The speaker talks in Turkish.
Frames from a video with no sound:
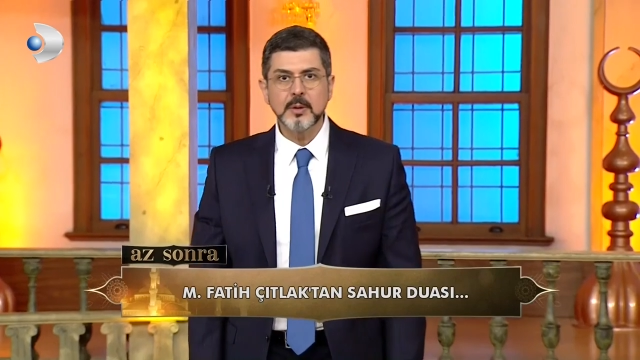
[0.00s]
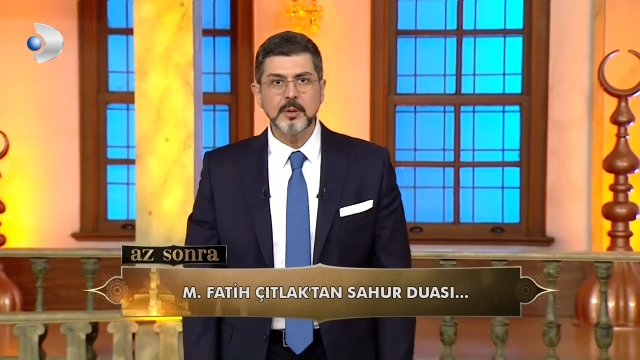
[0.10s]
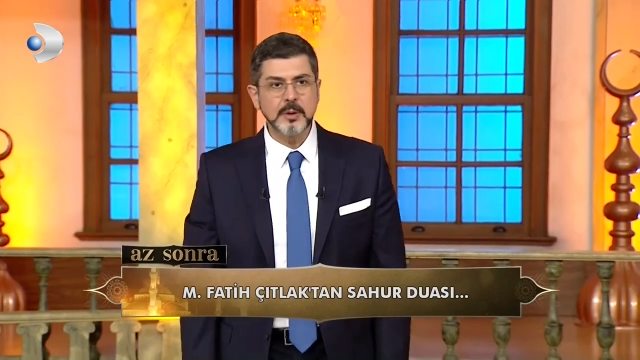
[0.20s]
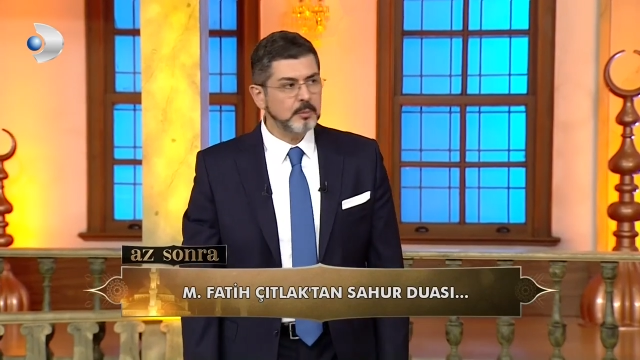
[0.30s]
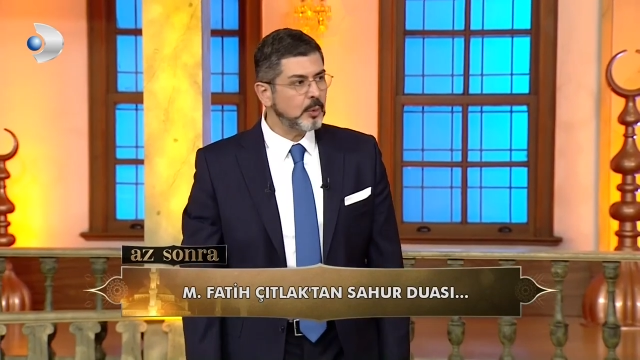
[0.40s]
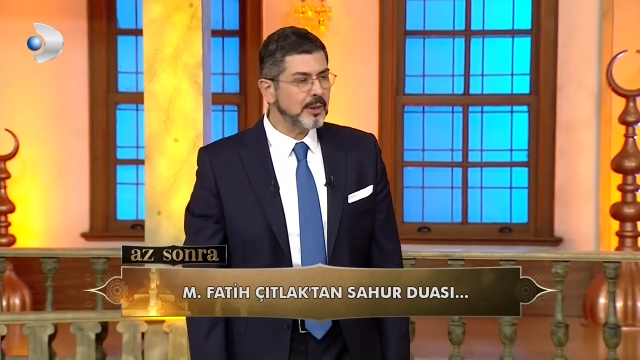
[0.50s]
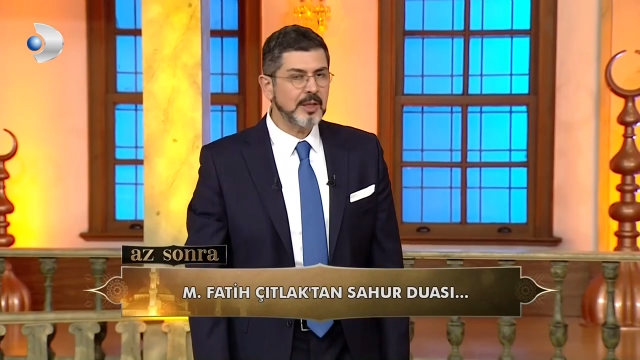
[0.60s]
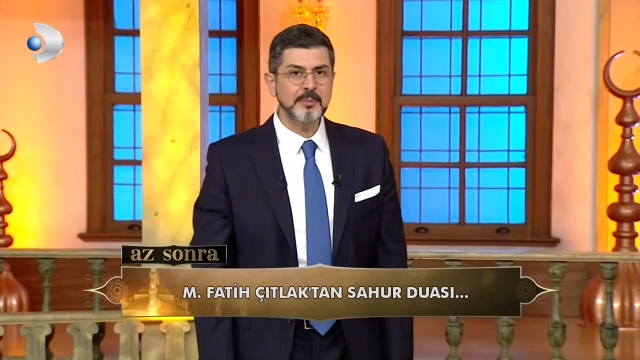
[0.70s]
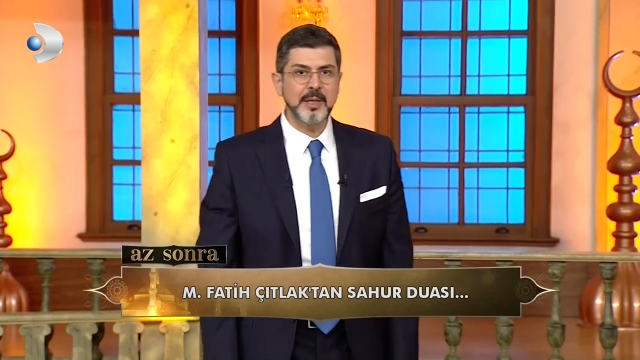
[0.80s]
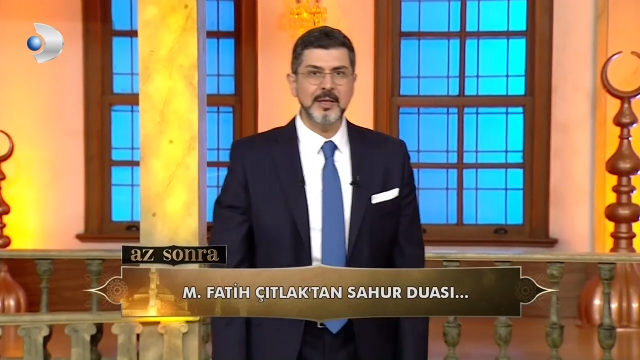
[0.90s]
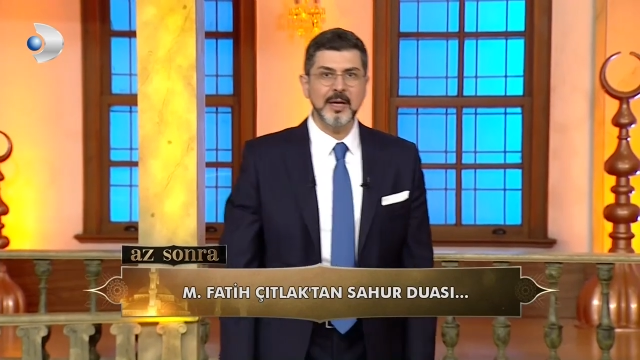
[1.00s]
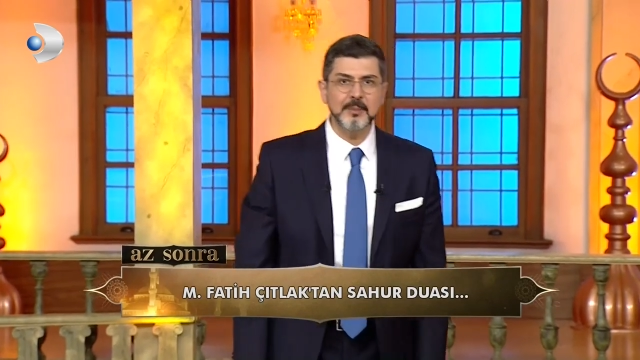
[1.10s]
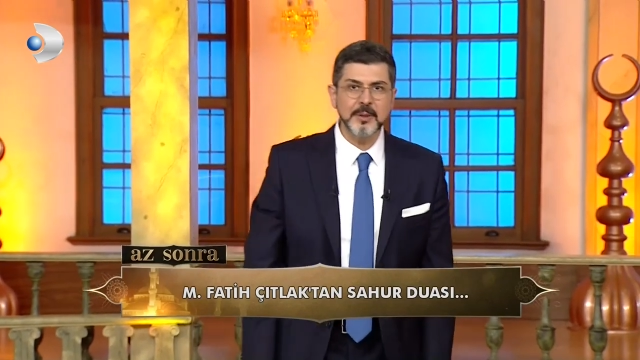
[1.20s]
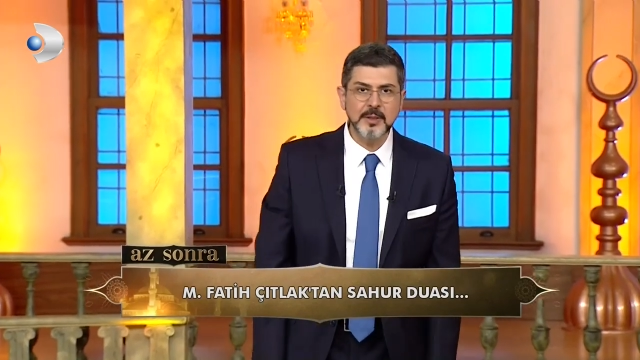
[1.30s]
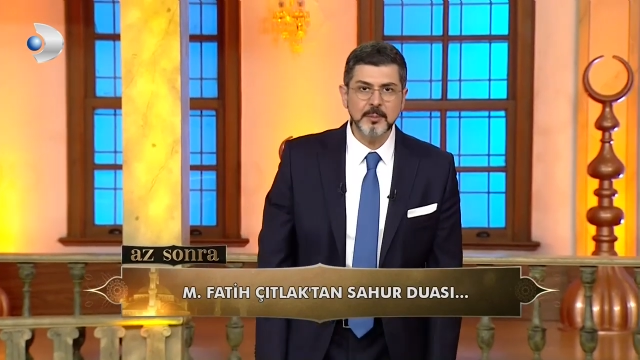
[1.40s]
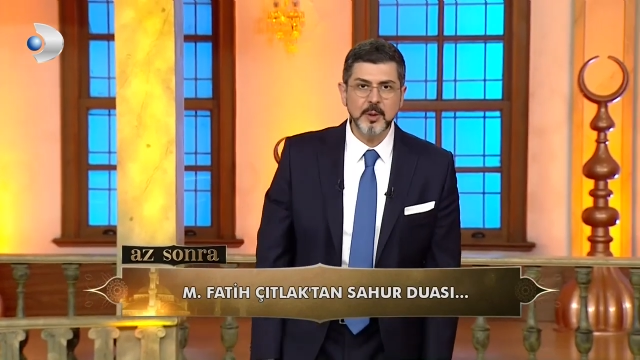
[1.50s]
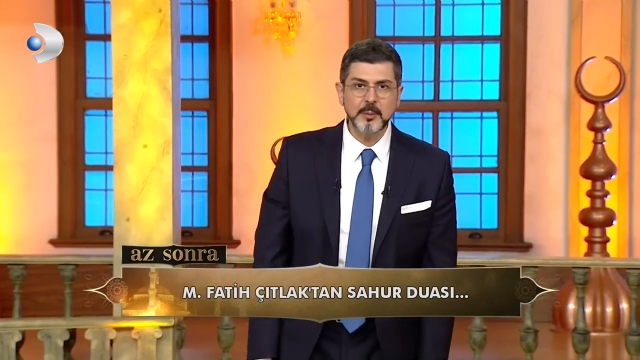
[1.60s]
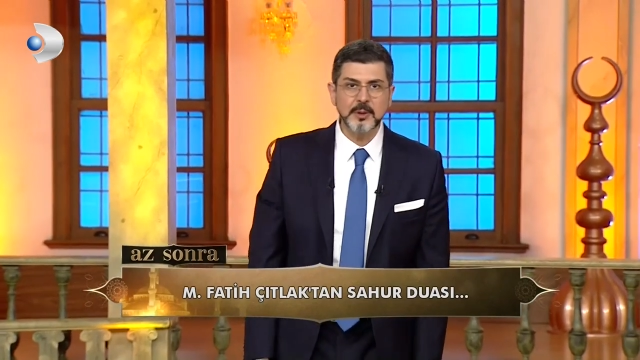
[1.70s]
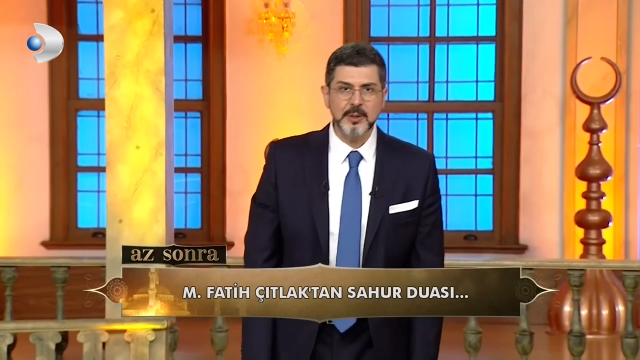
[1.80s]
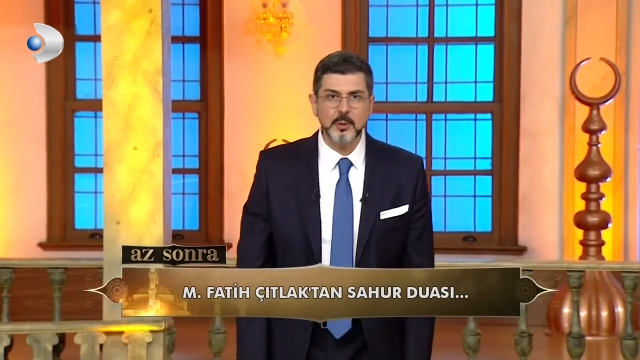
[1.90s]
Dedim bu adam neyi kaybetti böyle
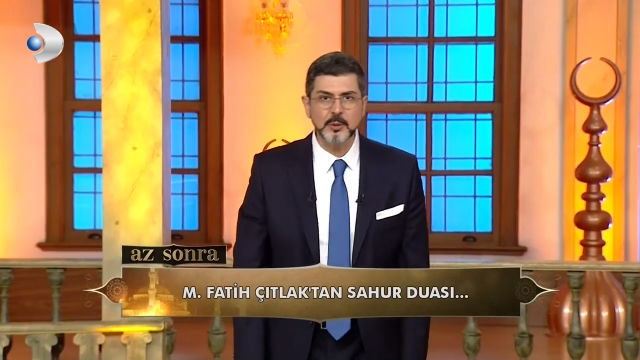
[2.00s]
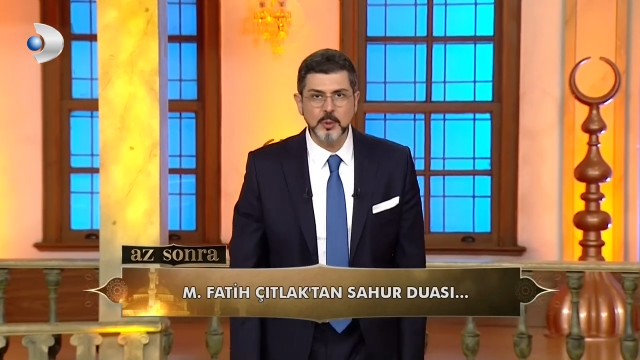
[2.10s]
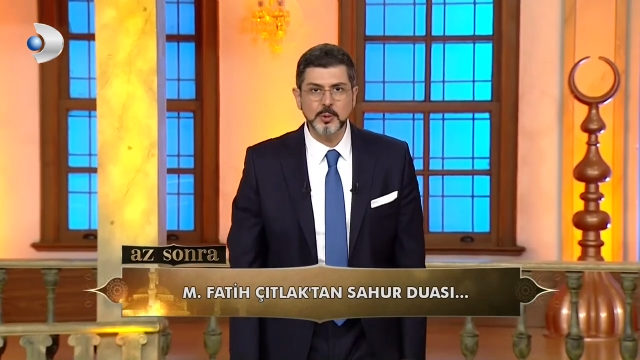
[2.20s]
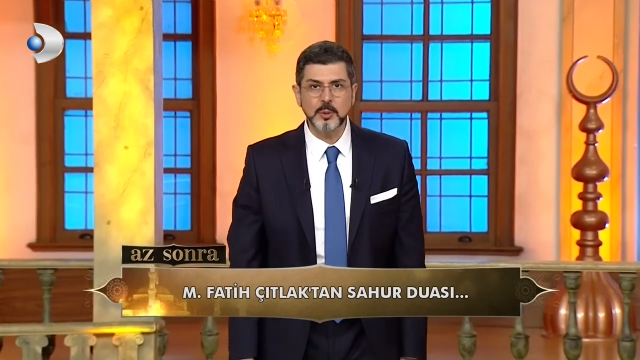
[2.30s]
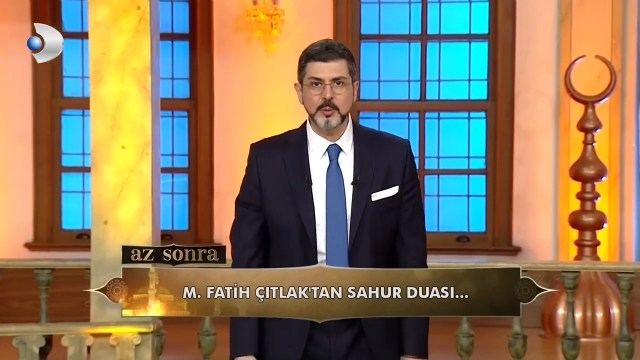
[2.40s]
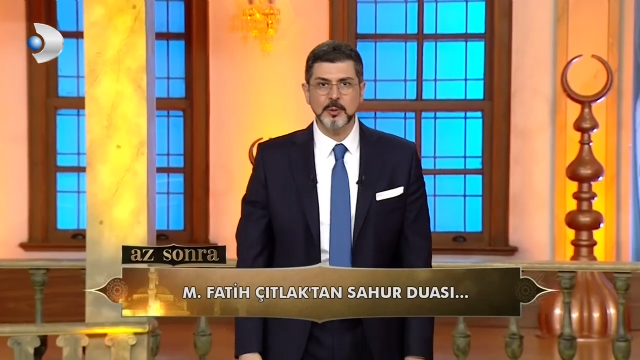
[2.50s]
bir özürlü.